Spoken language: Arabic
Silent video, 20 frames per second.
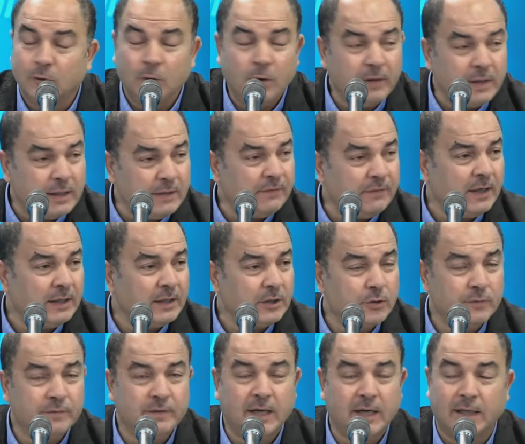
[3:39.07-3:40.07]
وهذه فعلا
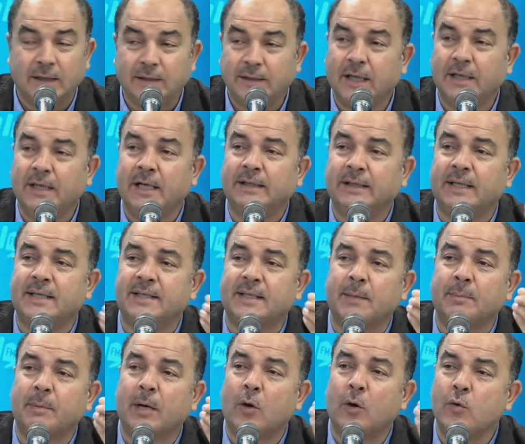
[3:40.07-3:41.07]
شفناها نحن
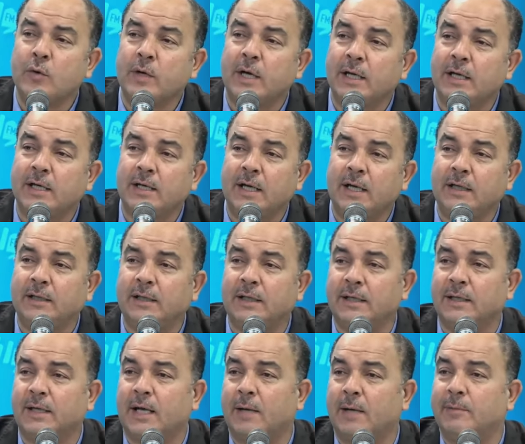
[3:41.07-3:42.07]
يتسابقون لنيل
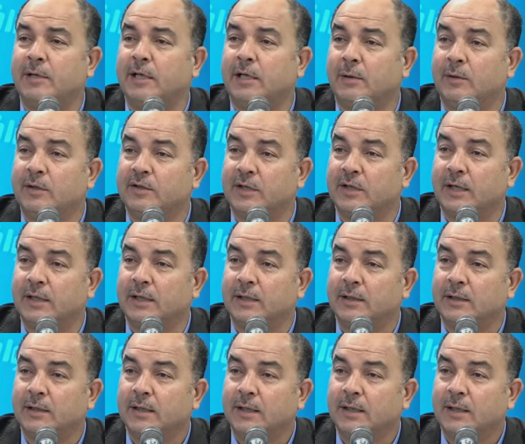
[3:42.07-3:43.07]
رضا أمريكا وإسرائيل
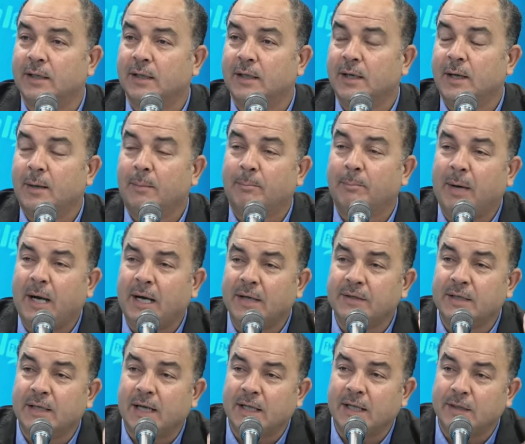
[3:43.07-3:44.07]

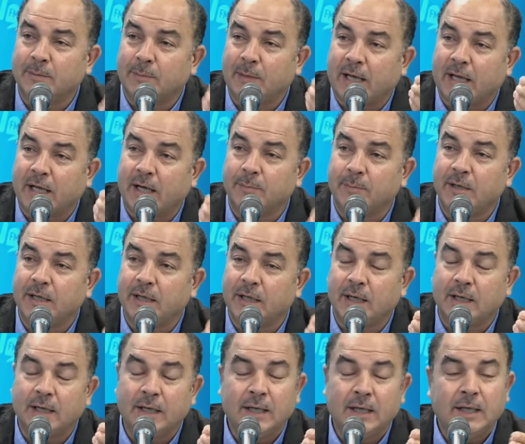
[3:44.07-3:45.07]
بعض الأنظمة
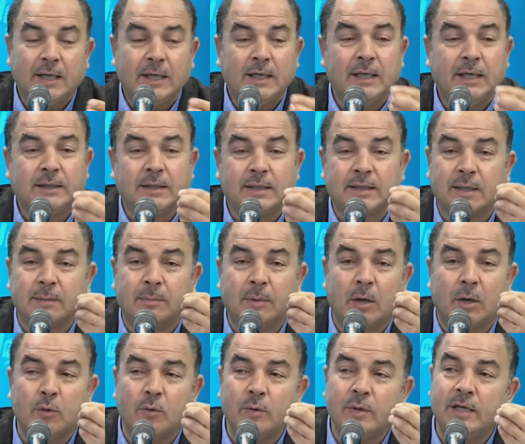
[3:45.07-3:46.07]
العربية
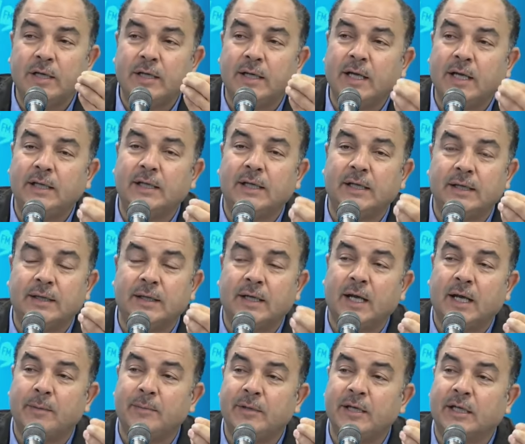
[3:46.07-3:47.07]
يتسابقون لنيل
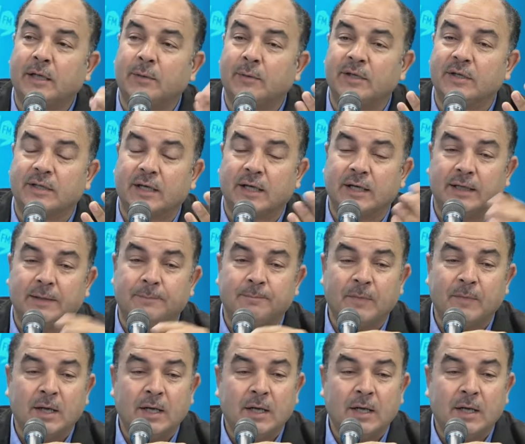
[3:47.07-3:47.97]
رضا أمريكا وإسرائيل